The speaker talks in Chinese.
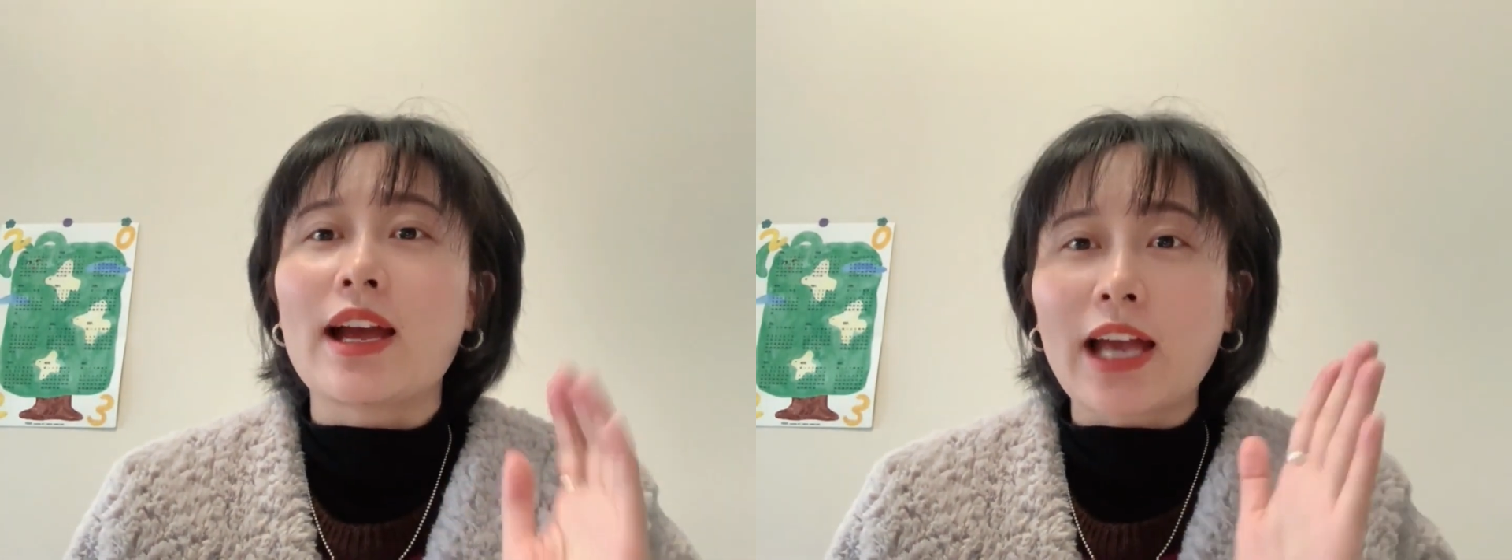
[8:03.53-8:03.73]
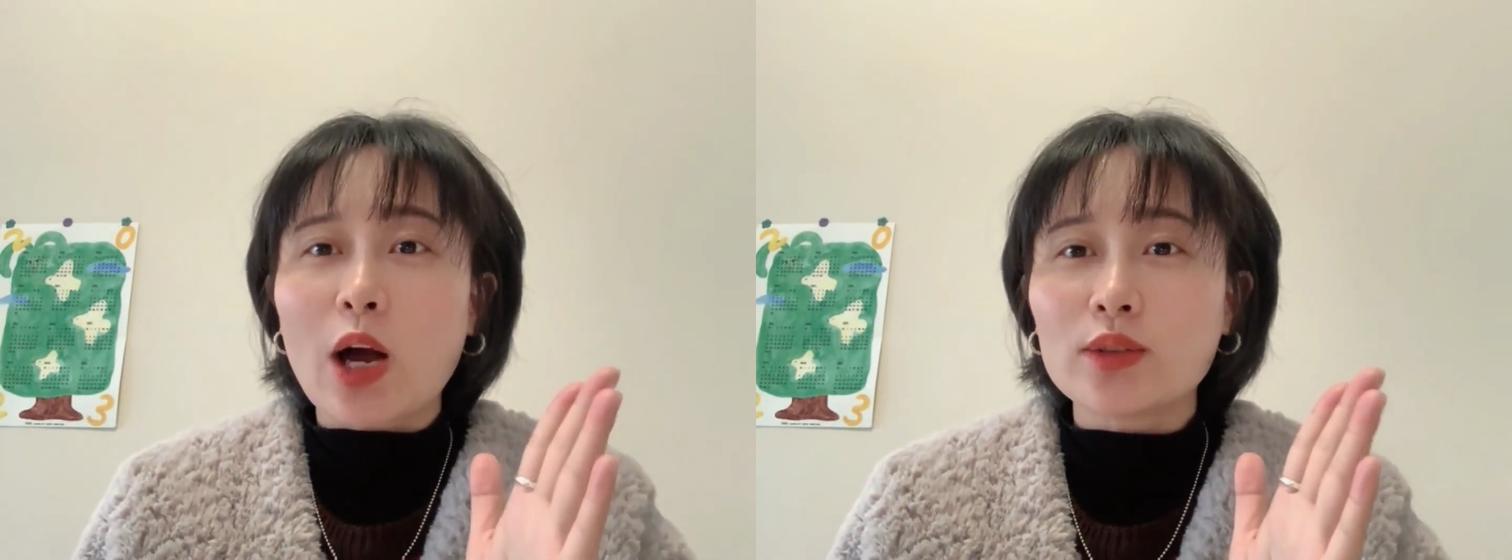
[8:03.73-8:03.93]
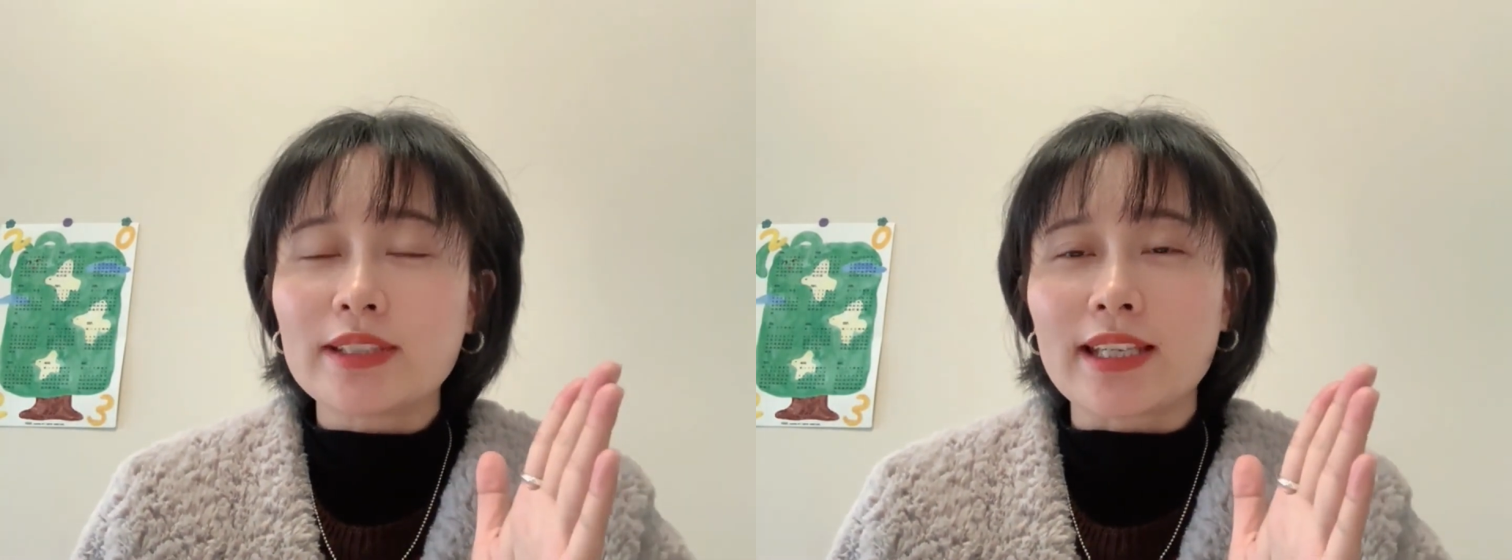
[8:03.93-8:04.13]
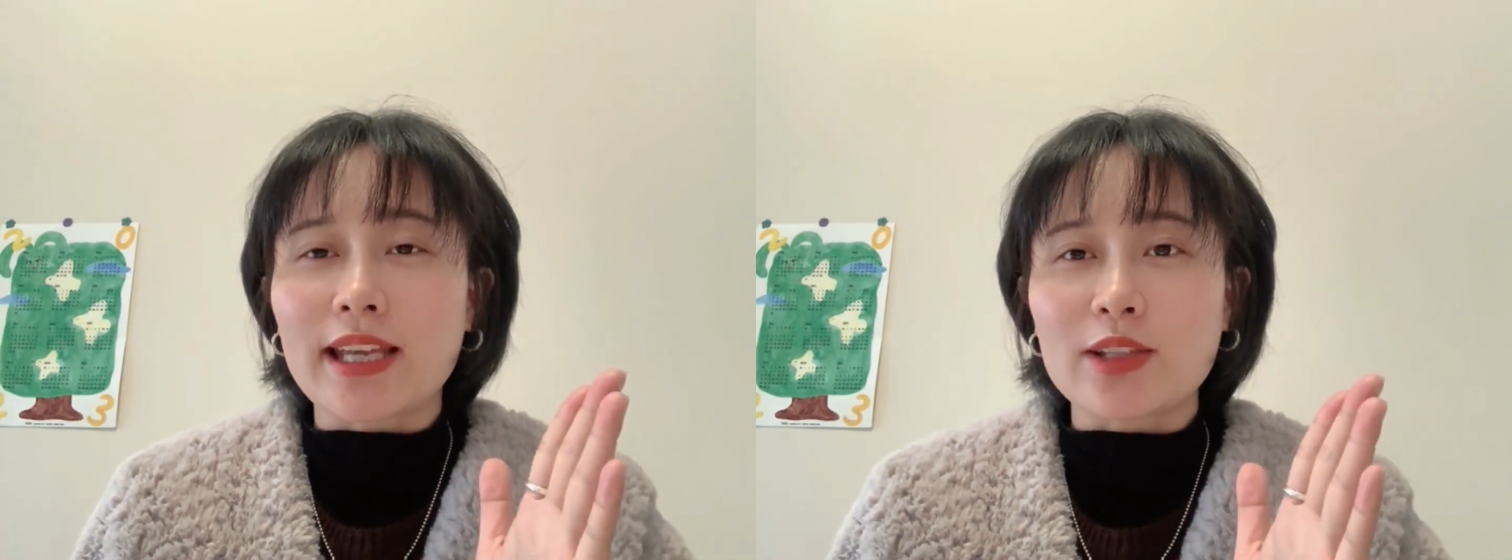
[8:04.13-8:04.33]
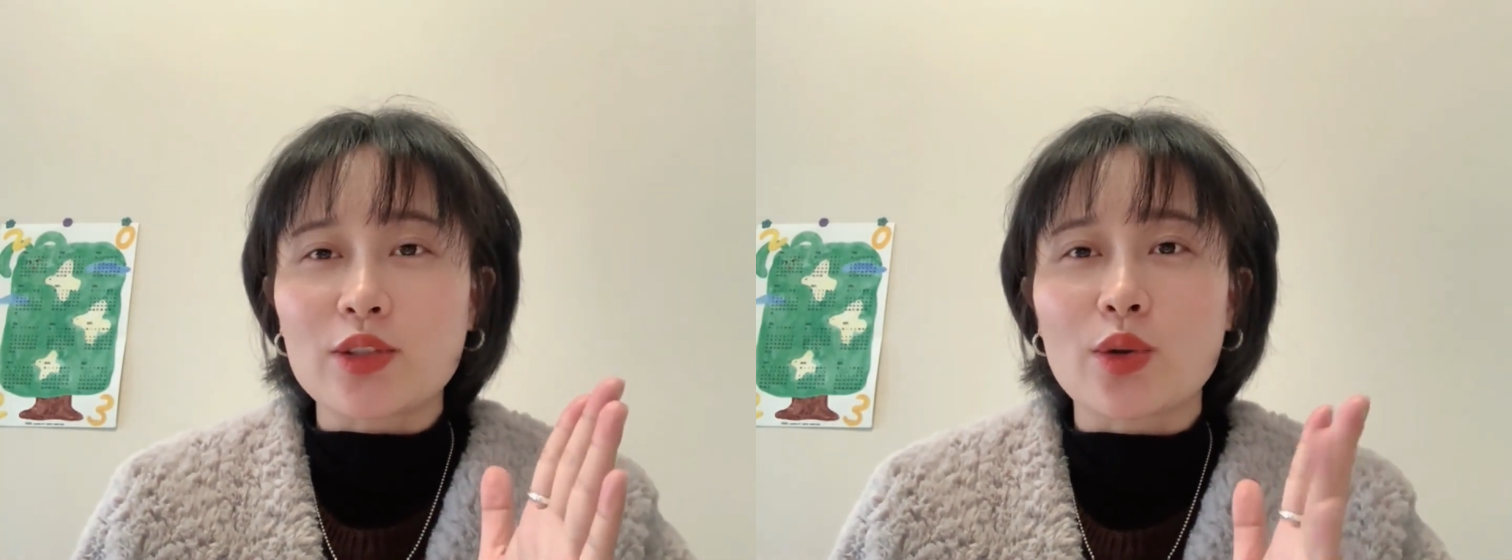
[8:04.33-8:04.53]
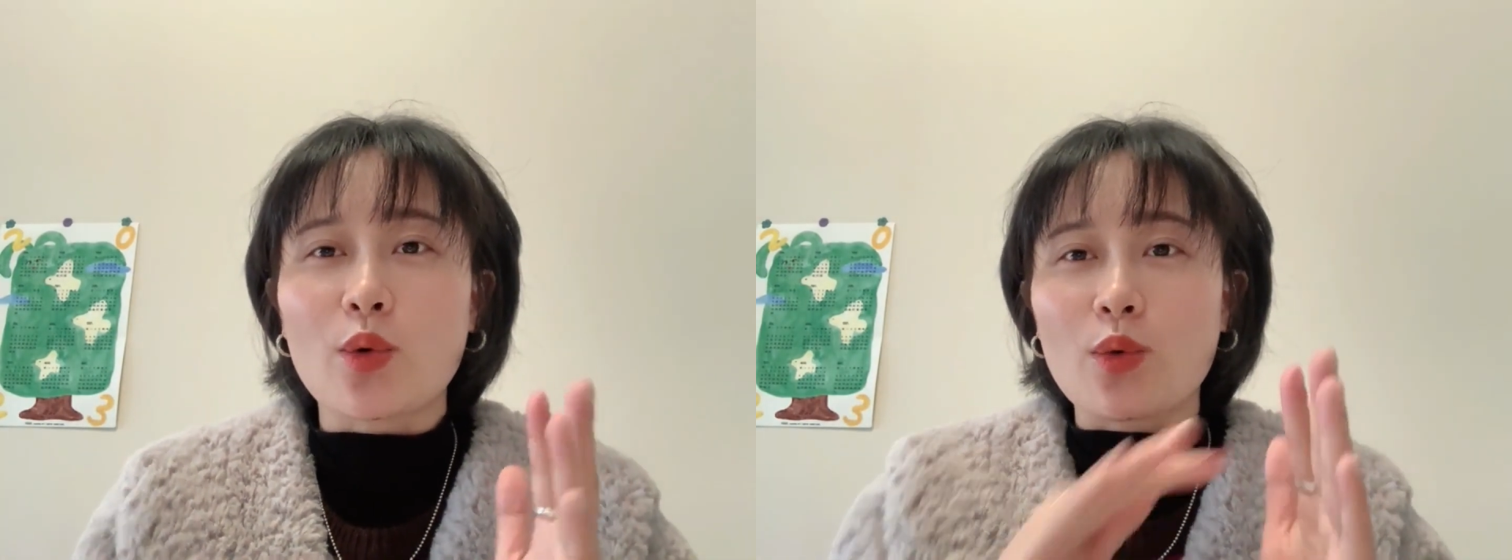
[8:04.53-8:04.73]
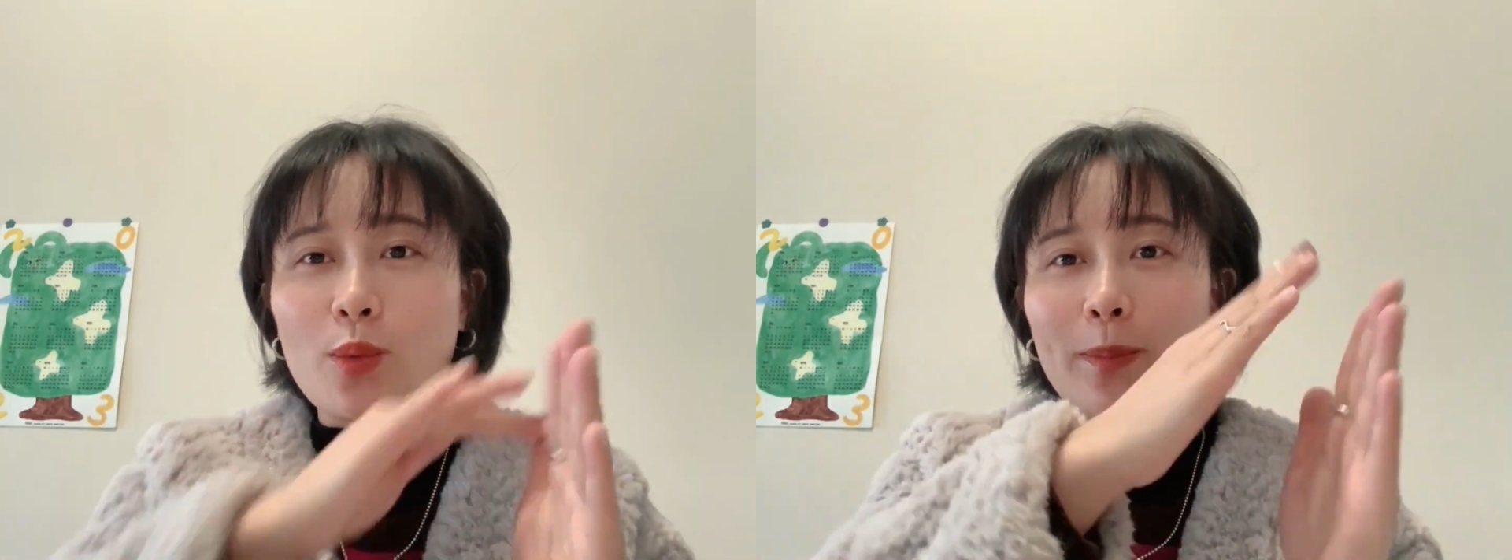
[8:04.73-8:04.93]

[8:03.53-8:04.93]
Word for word: 高铁就。